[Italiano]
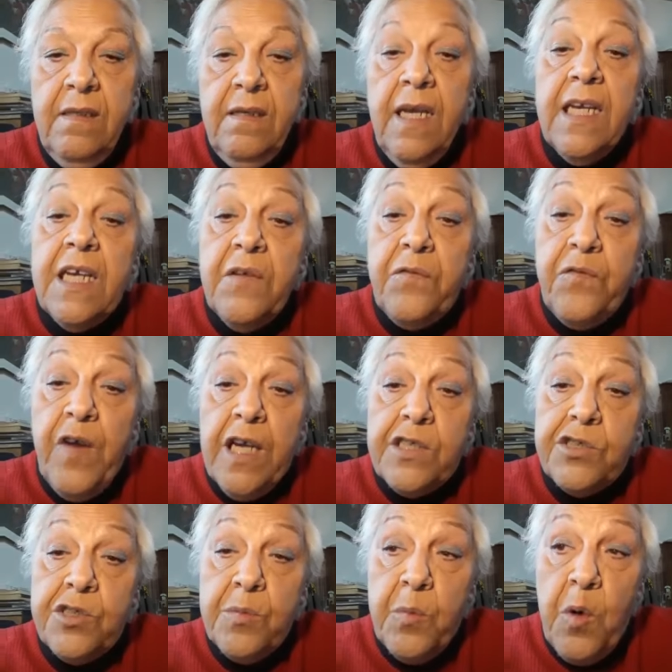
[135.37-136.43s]
E che
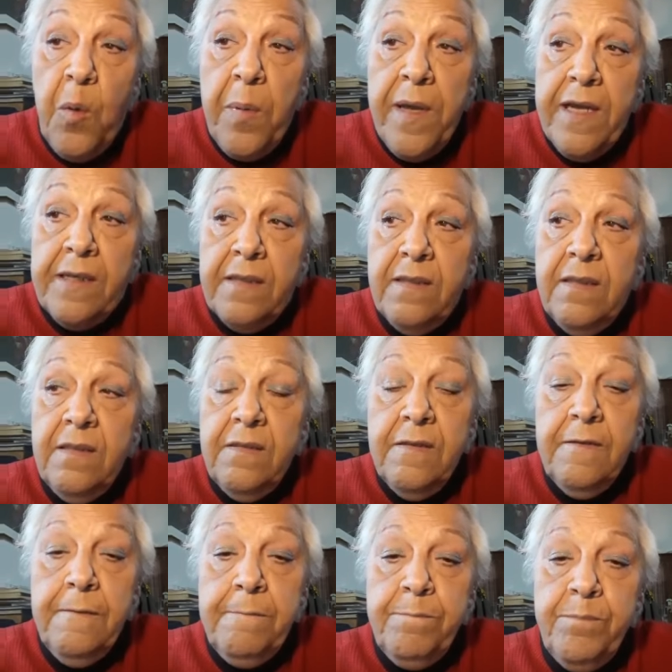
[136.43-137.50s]
faccio, mo perde?
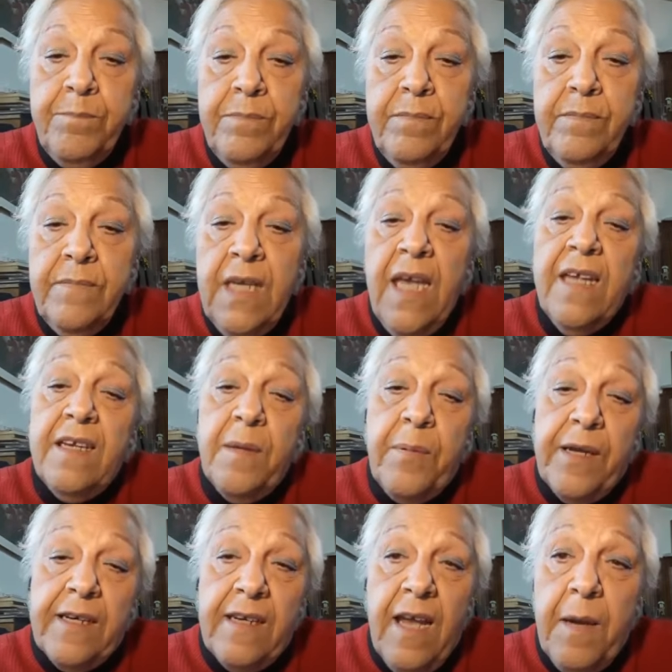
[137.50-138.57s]
Che ne
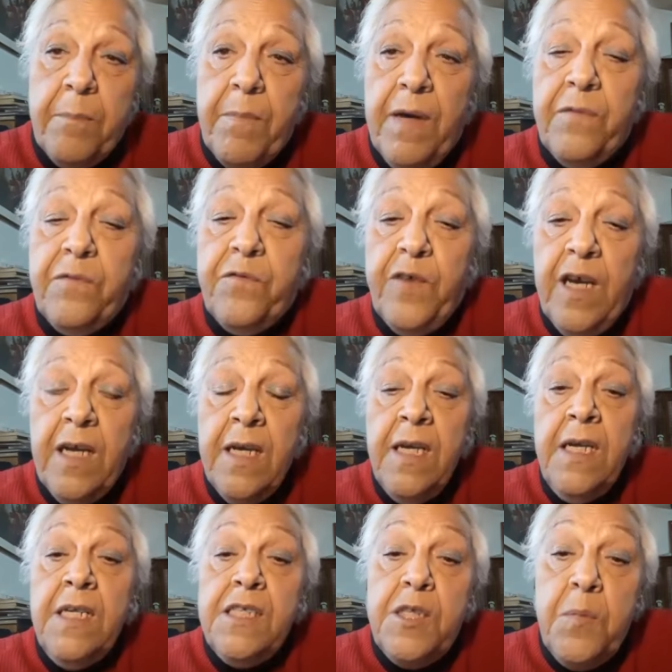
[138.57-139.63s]
parlammo a fa?
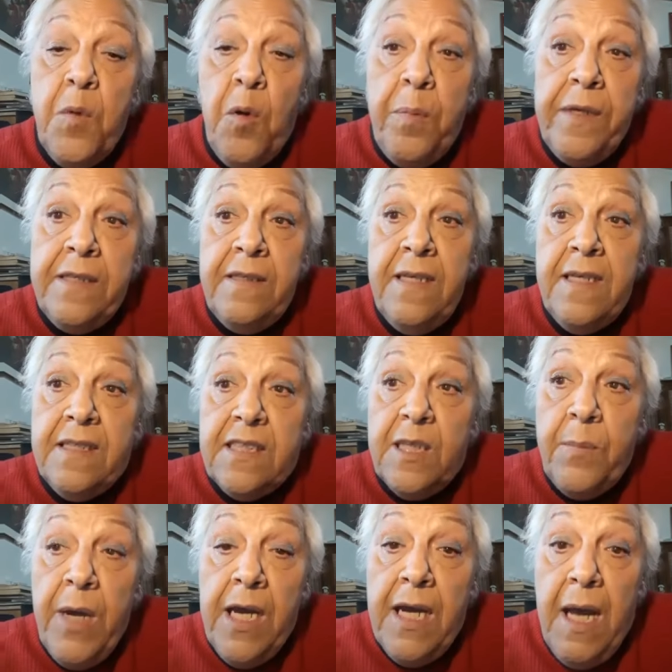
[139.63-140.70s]
Se mo perdesse,
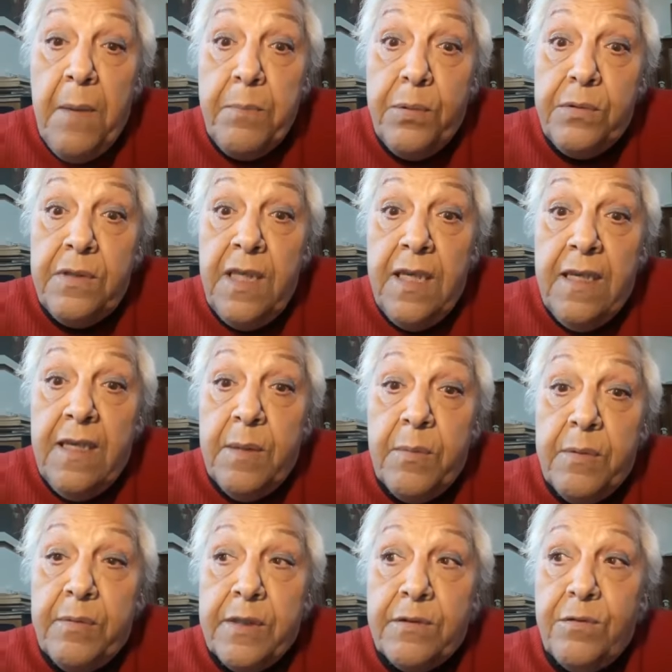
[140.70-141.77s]
manca la bottiglia mi
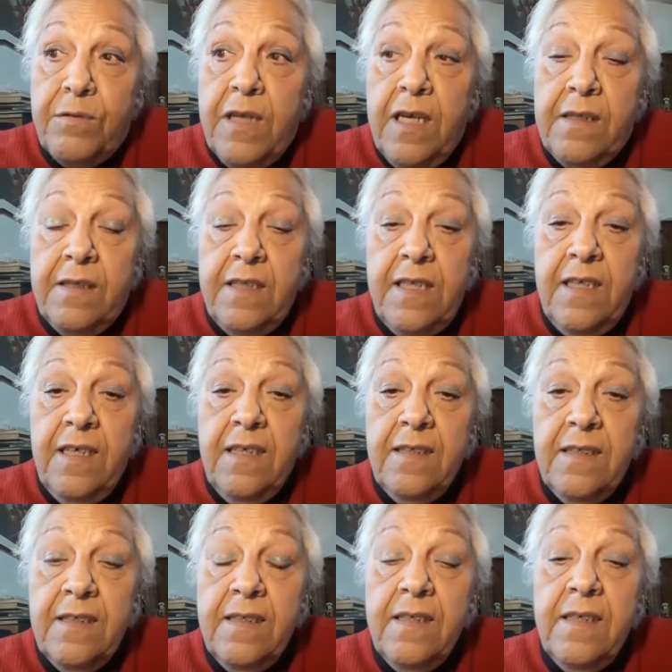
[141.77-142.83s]
perdonaria.
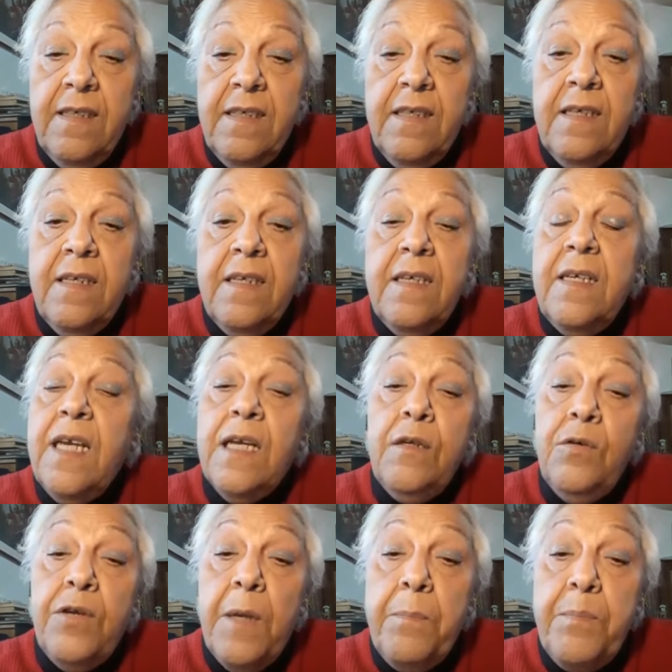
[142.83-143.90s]
E
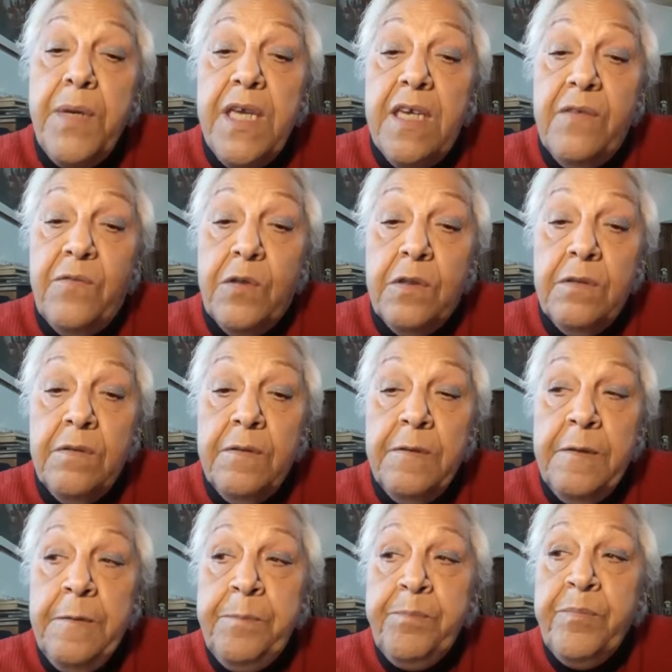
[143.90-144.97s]
allora bevo.
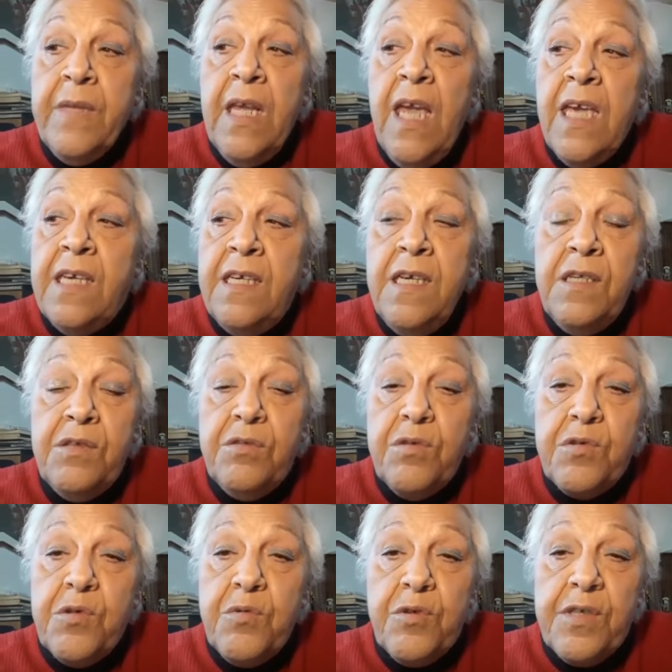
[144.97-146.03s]
E chi sto
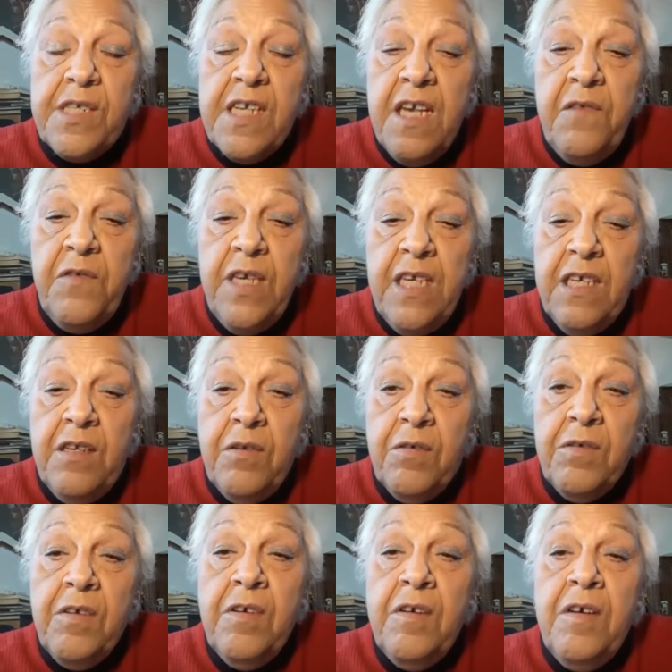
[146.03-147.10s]
surse e
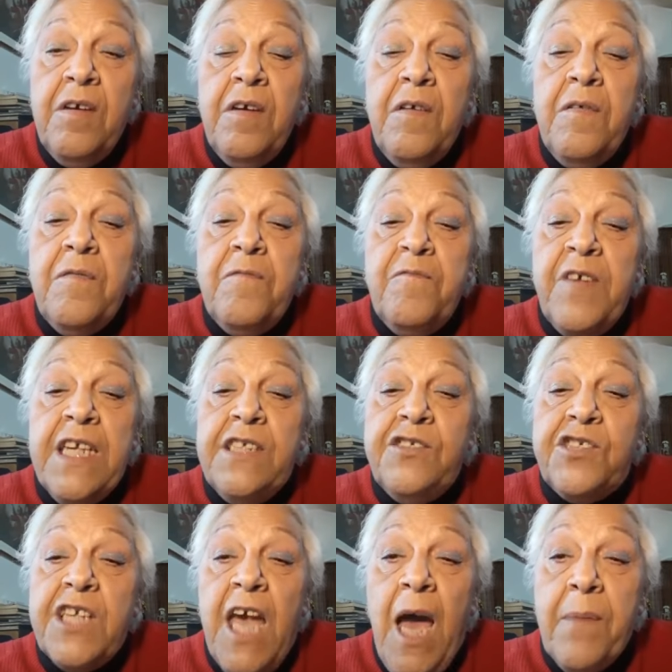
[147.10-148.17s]
vino?
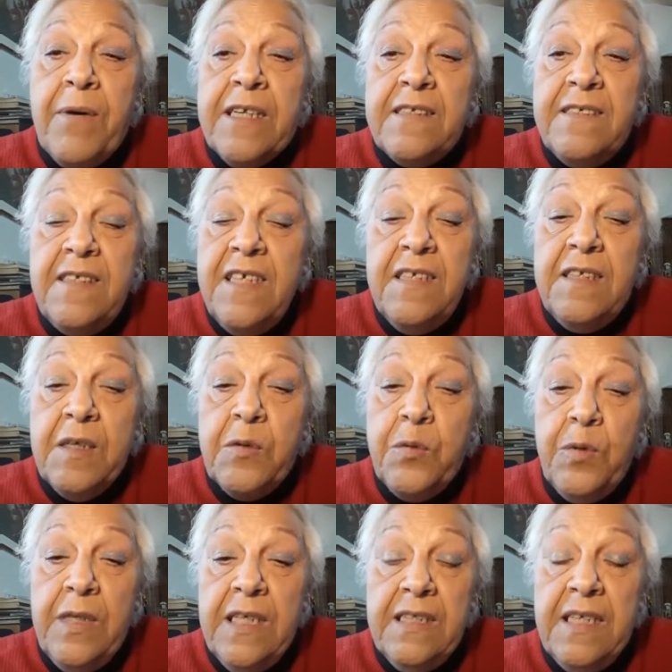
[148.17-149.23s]
vence a partita
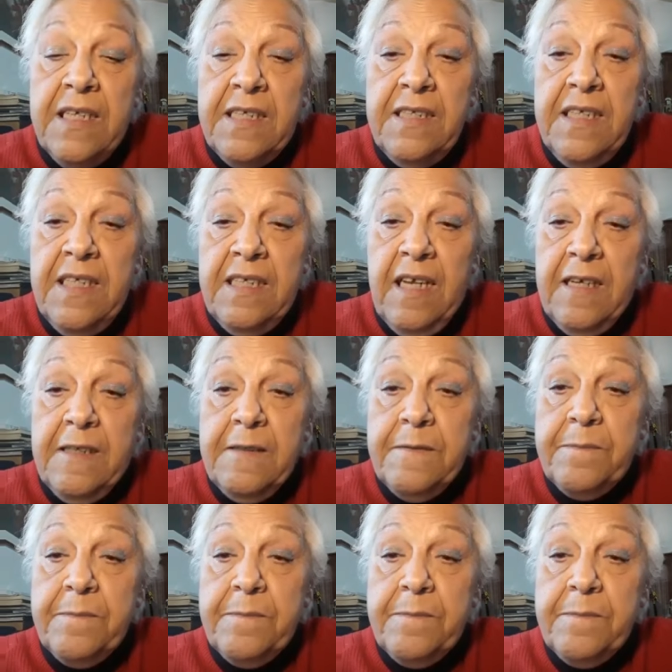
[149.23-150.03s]
con l'eternità.